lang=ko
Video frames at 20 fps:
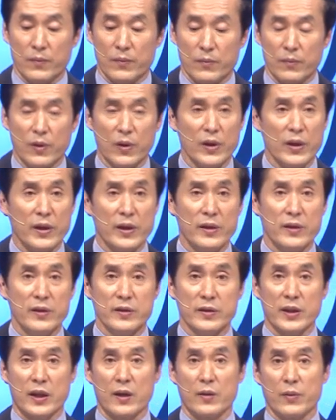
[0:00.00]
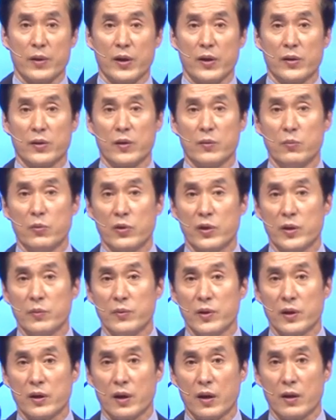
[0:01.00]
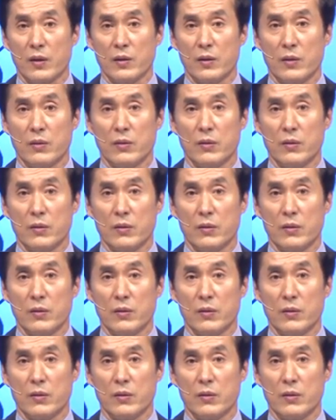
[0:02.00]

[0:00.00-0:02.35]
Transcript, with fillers: 멀리 있는 사람과 이러니까 묶입니까?